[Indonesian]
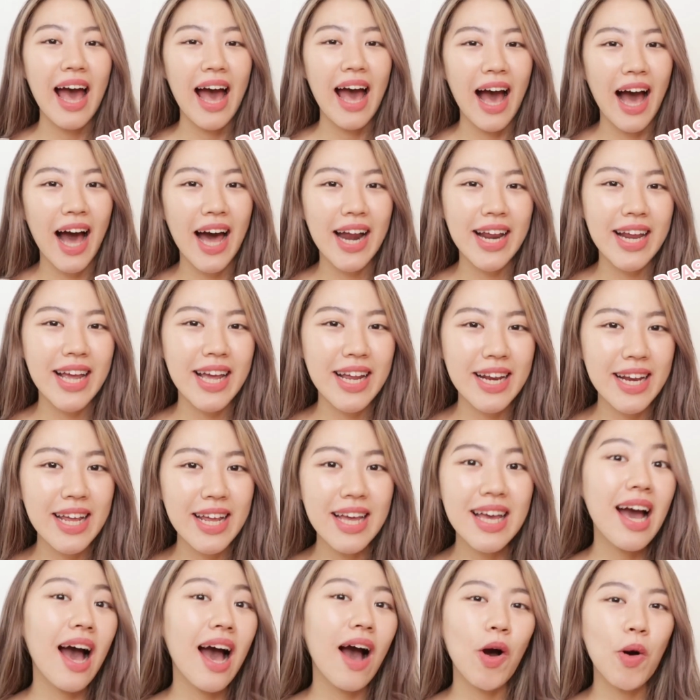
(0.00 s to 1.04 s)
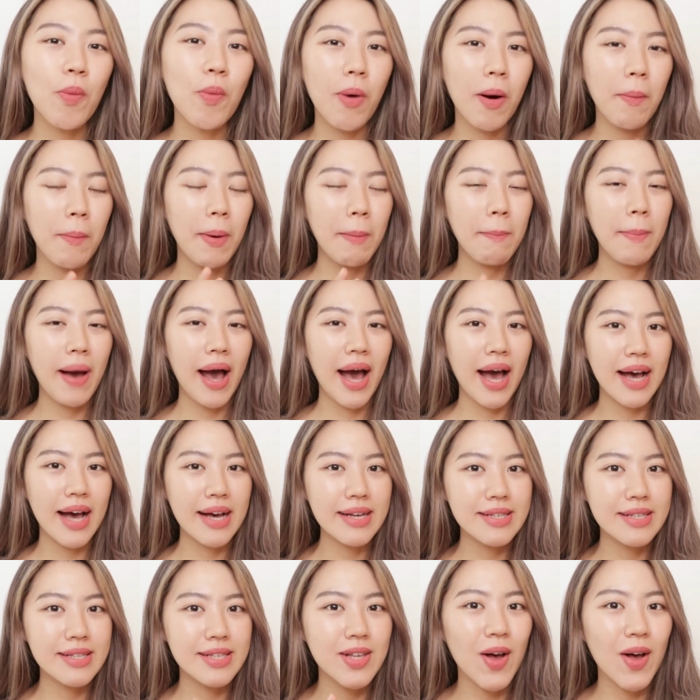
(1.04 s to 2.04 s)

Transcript: Hari ini aku mau membahas